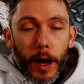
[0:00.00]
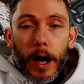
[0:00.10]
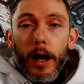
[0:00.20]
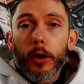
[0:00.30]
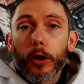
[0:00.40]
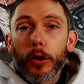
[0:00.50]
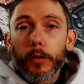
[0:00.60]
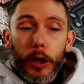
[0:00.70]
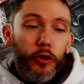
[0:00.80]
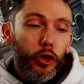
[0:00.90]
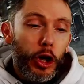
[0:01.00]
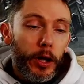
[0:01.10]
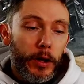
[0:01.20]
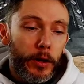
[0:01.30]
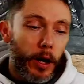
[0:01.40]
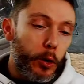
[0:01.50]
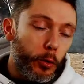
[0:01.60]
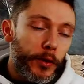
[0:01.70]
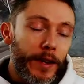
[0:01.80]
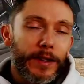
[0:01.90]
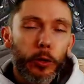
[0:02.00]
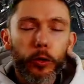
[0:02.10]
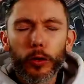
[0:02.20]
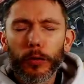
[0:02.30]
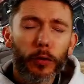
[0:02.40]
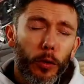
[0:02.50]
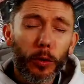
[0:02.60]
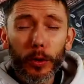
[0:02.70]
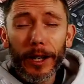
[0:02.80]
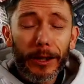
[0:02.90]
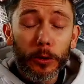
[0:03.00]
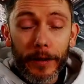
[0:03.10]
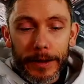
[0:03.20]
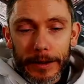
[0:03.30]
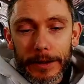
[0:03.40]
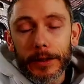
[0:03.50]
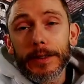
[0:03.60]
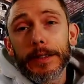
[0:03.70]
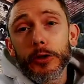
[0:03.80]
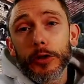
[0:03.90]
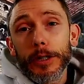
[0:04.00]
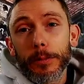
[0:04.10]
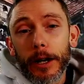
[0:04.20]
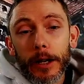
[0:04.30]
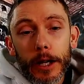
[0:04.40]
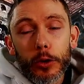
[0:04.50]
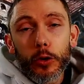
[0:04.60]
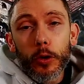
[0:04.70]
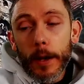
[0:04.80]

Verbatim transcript: à, euh, voilà, il est annoncé à 59,90€ si je ne dis pas de